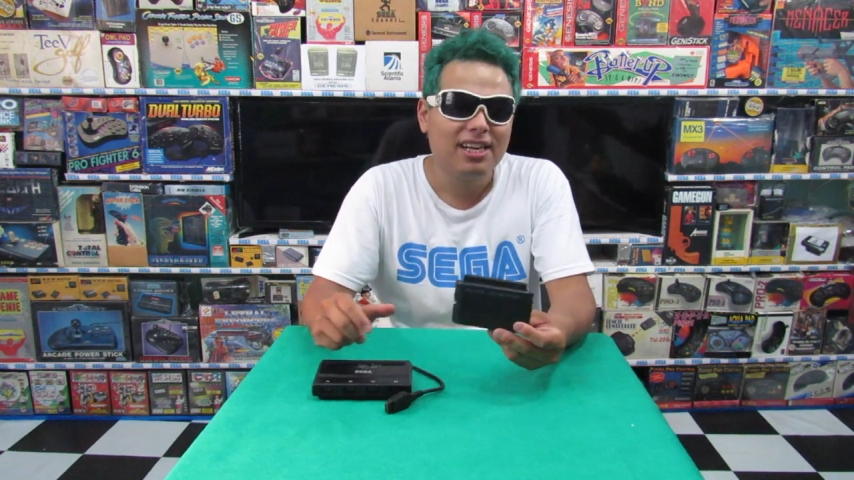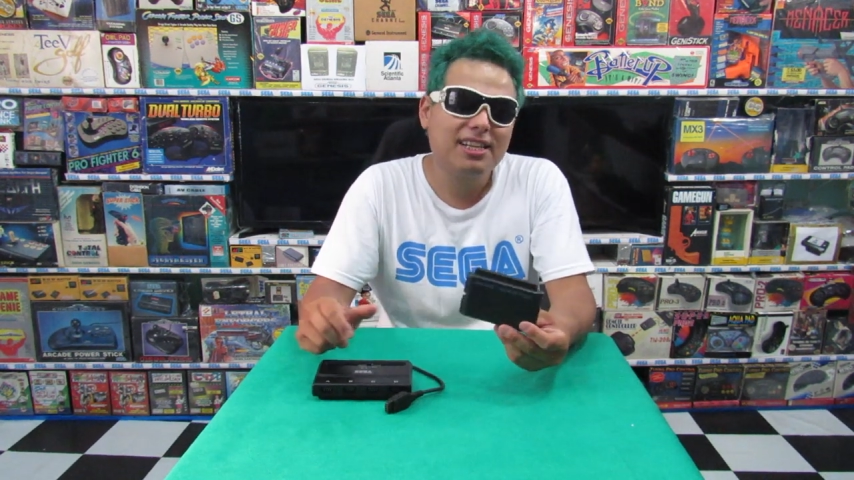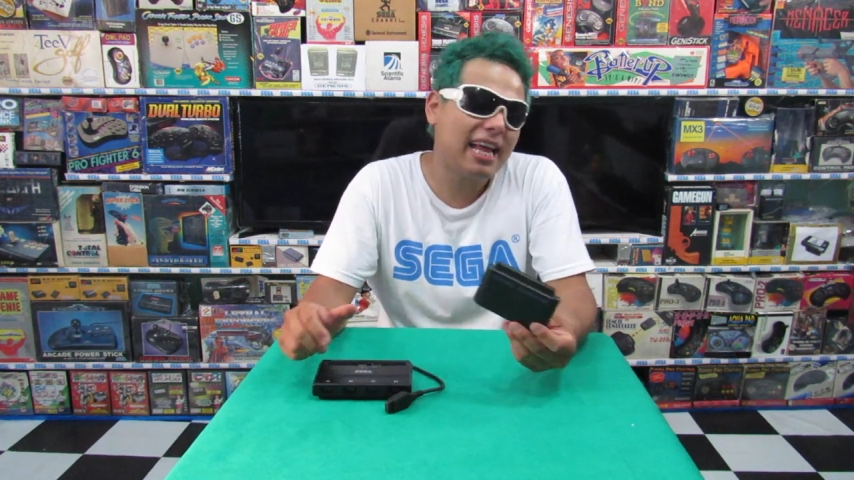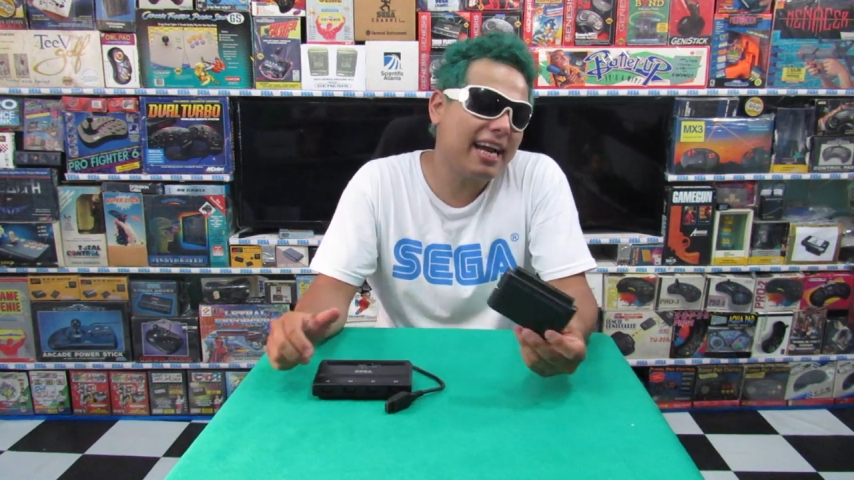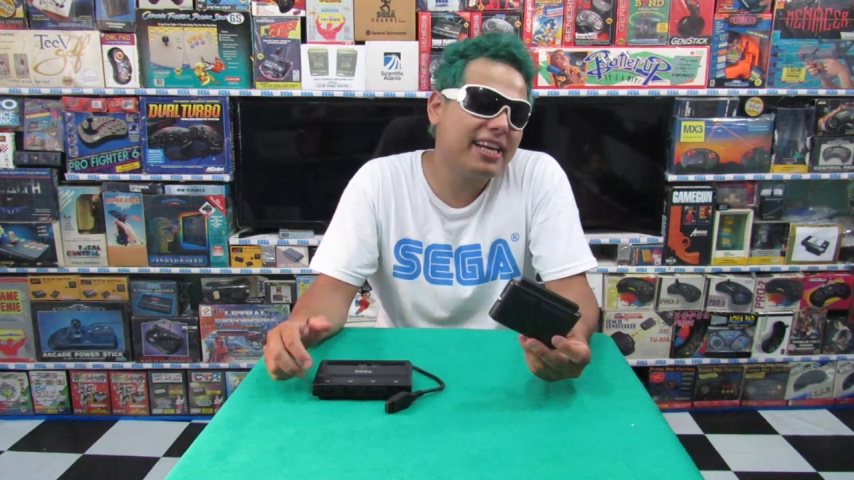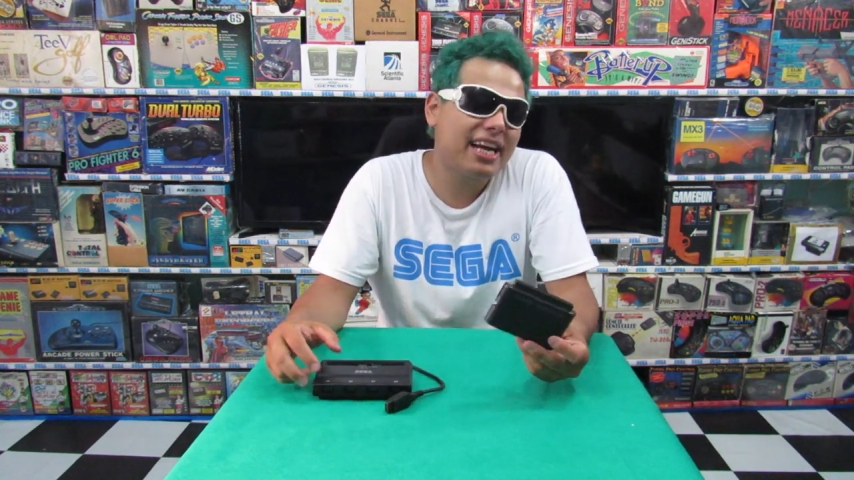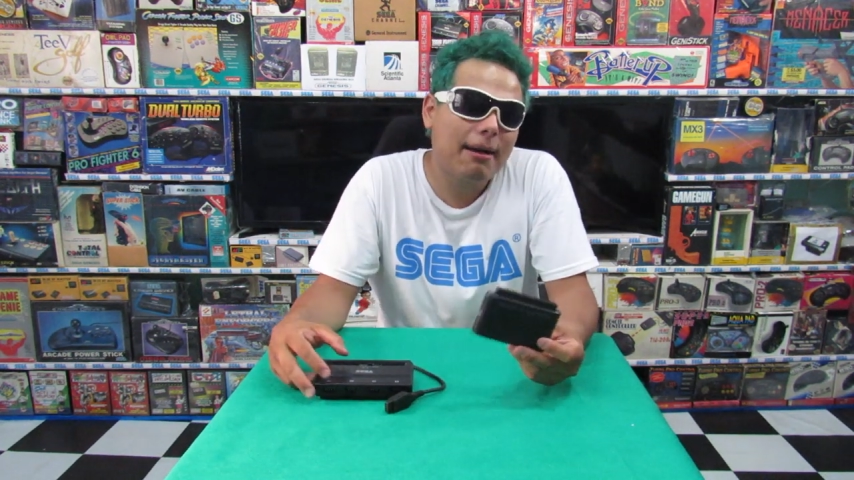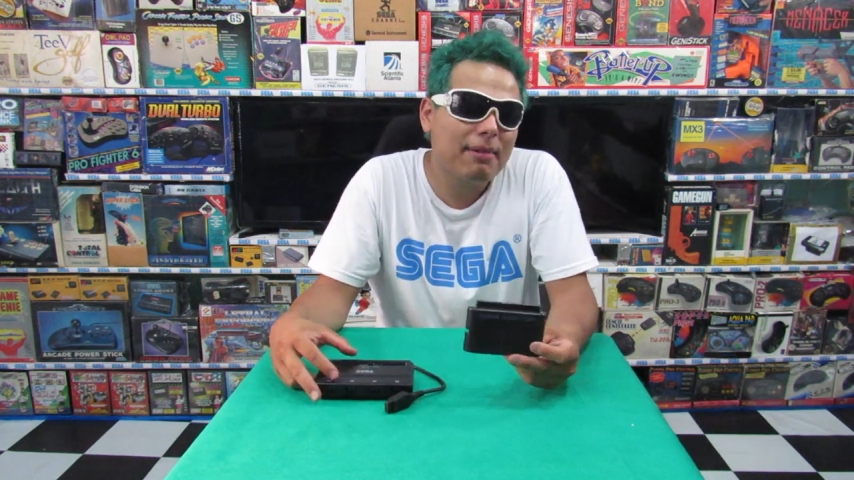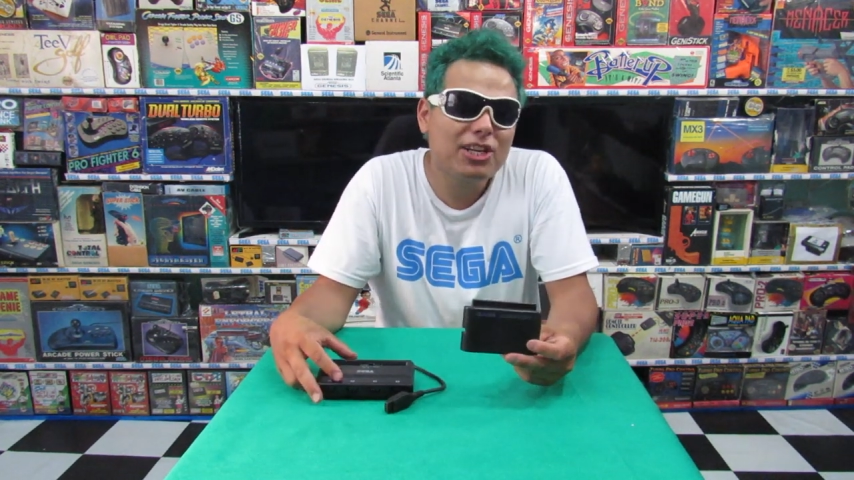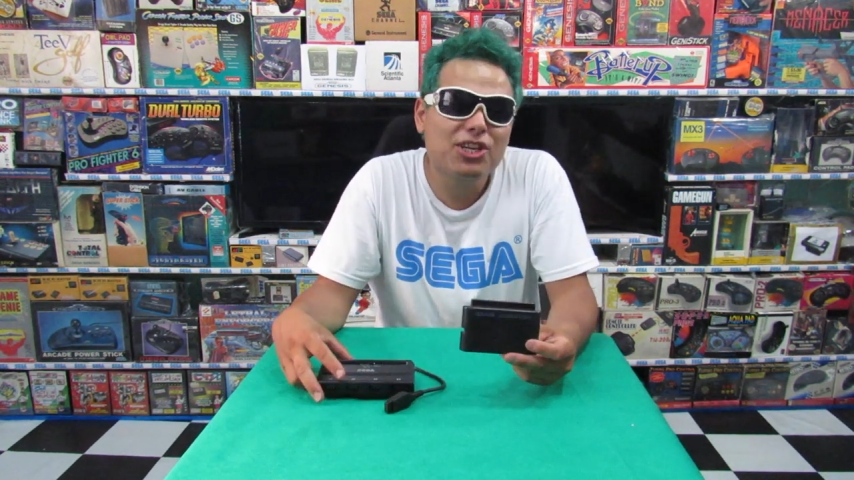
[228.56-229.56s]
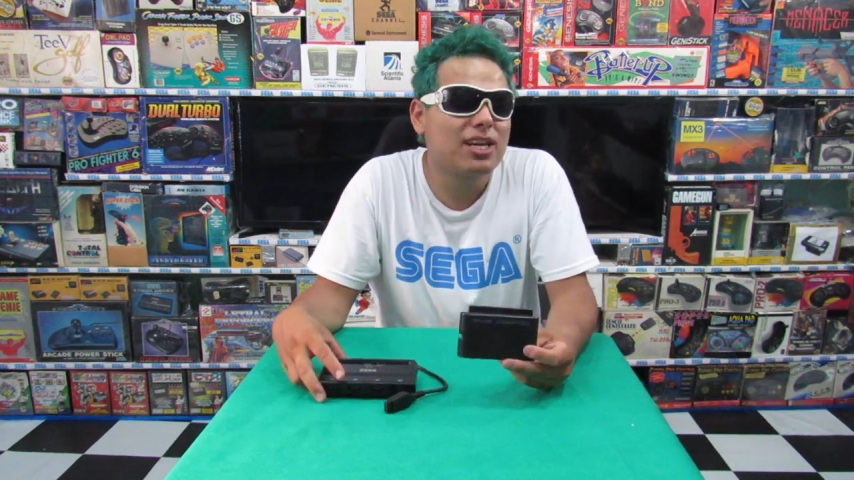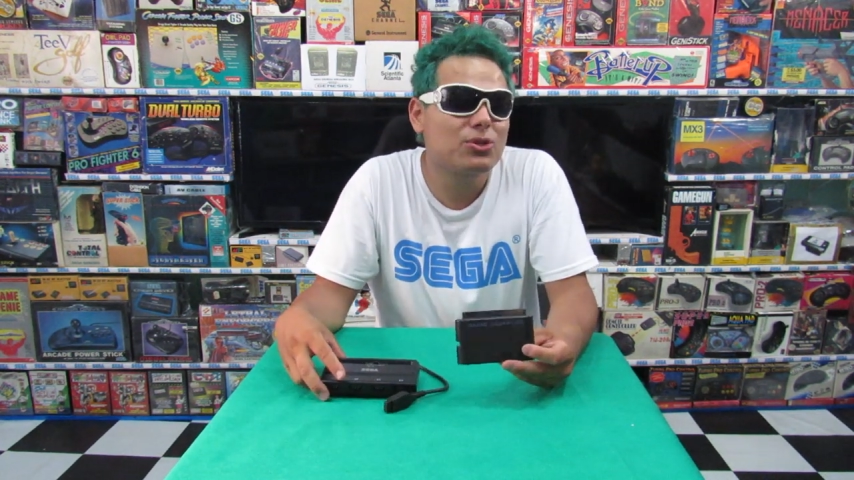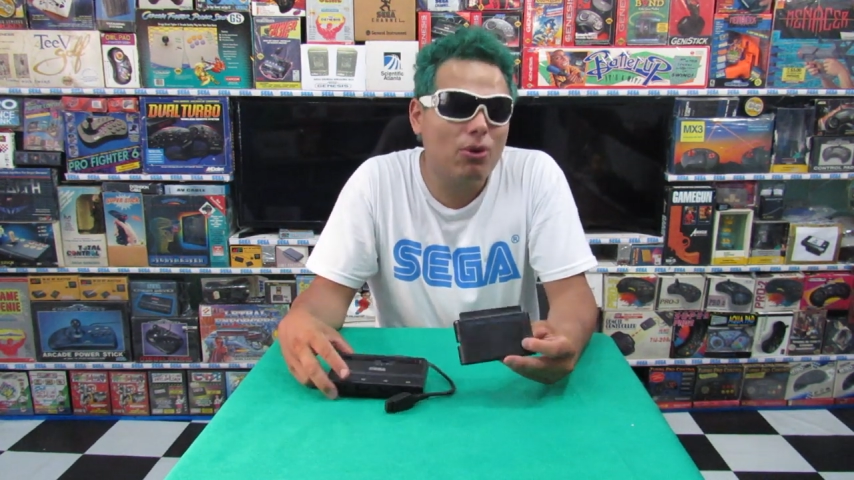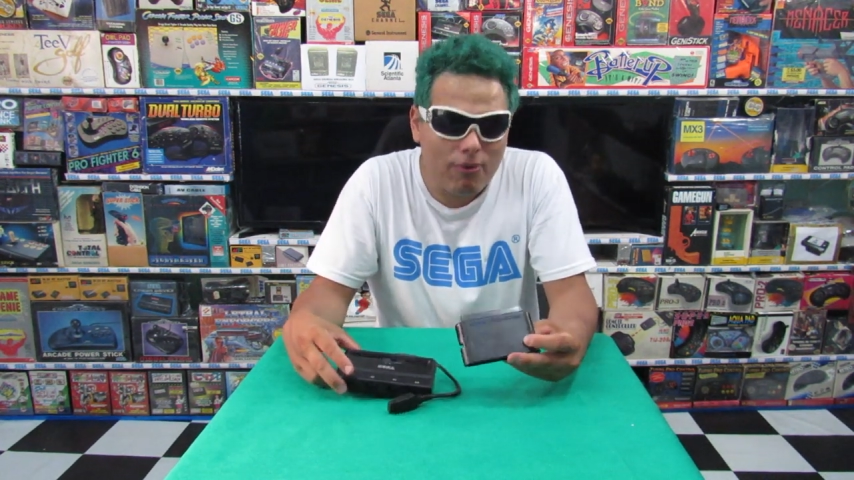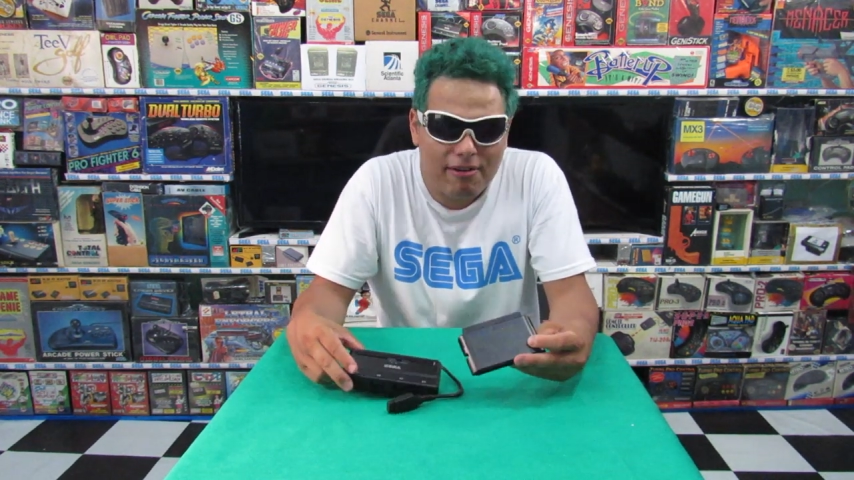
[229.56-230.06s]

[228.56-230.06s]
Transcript: E tecnicamente era só um